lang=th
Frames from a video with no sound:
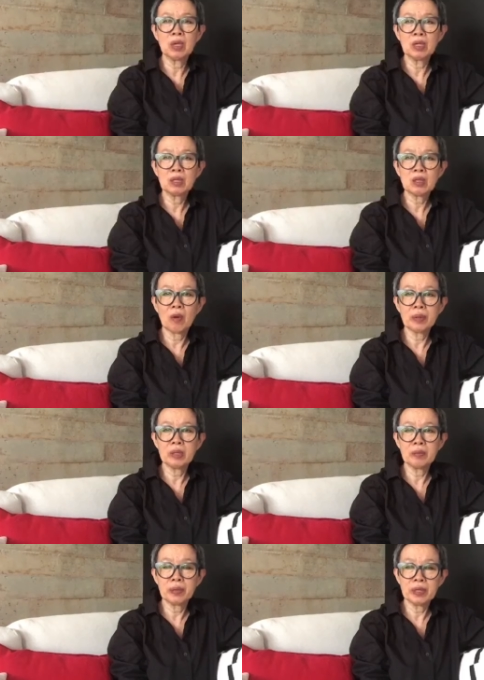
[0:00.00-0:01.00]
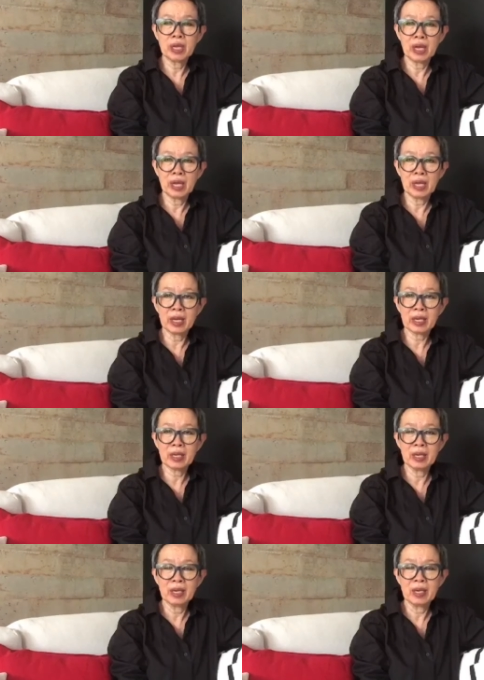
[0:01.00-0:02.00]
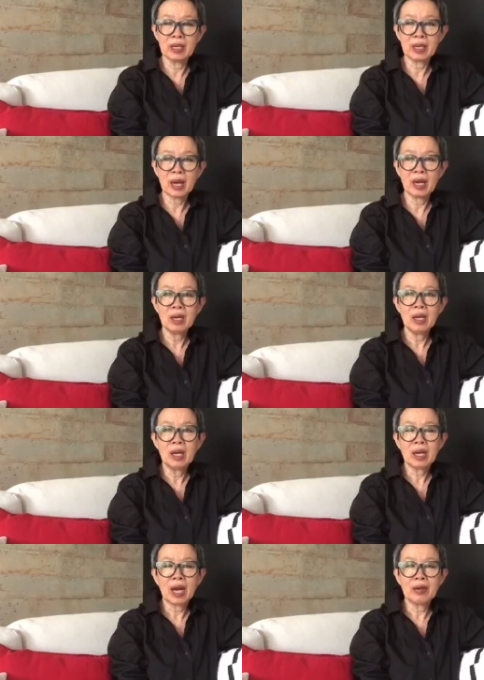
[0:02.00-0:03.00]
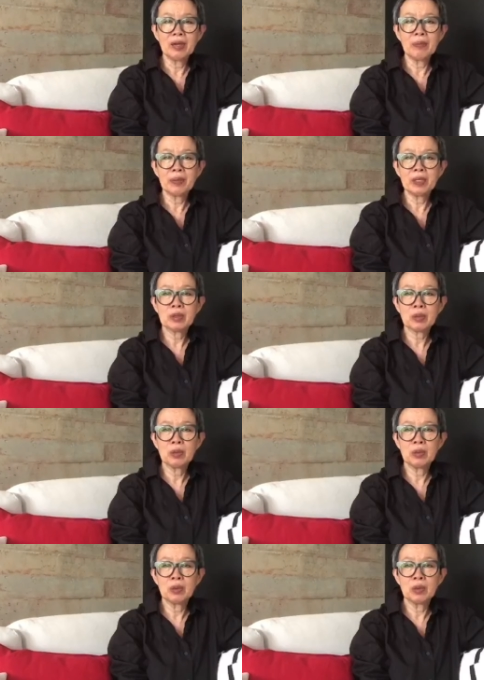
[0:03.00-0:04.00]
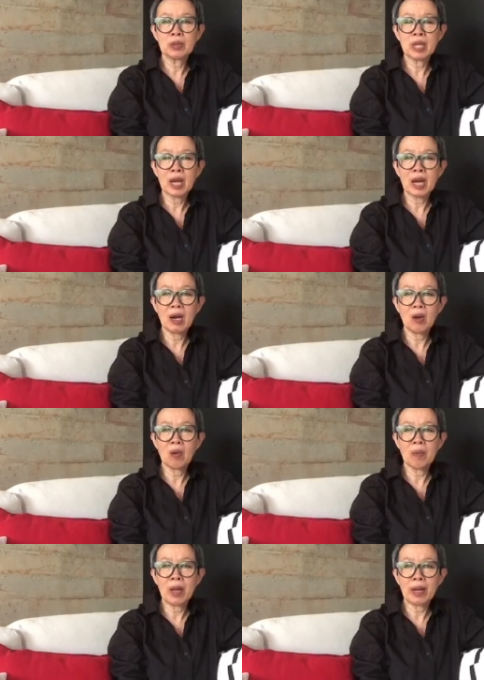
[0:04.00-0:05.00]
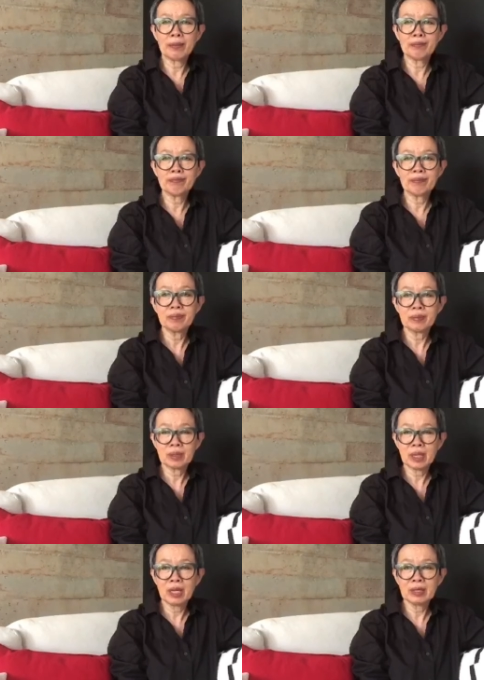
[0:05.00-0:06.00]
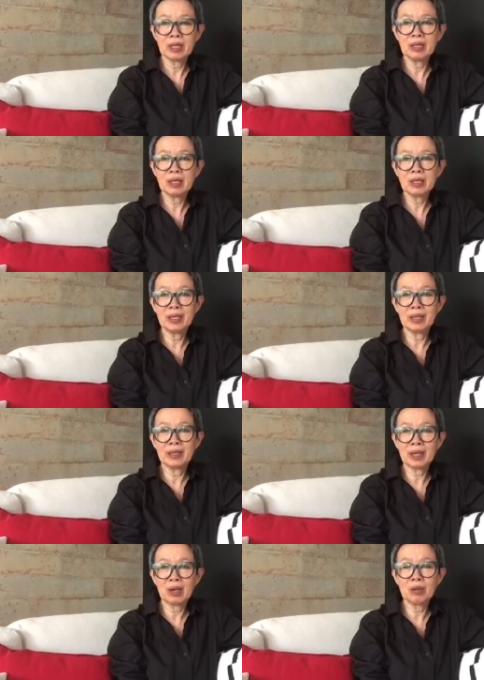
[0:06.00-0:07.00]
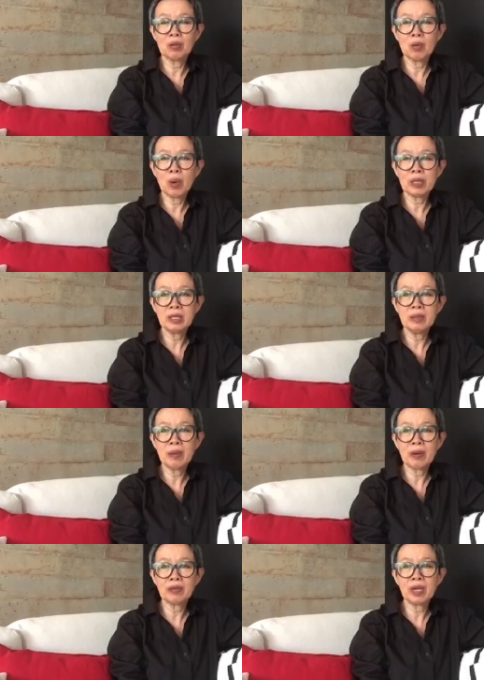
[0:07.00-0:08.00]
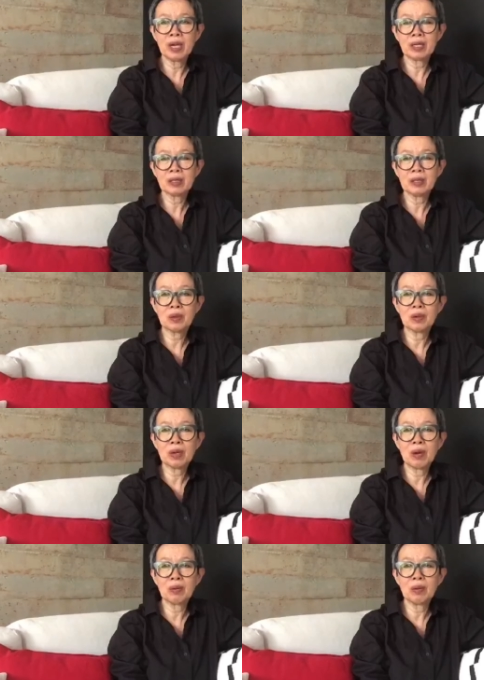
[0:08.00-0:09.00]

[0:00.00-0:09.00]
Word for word: หรือต่อไปถึงปริญญาเอกนะคะ การเรียนปริญญาโทสาขาออกแบบ ถ้าจะเลือกเรียนนะคะครูก็ว่าที่มหาวิทยาลัยรังสิตของเรา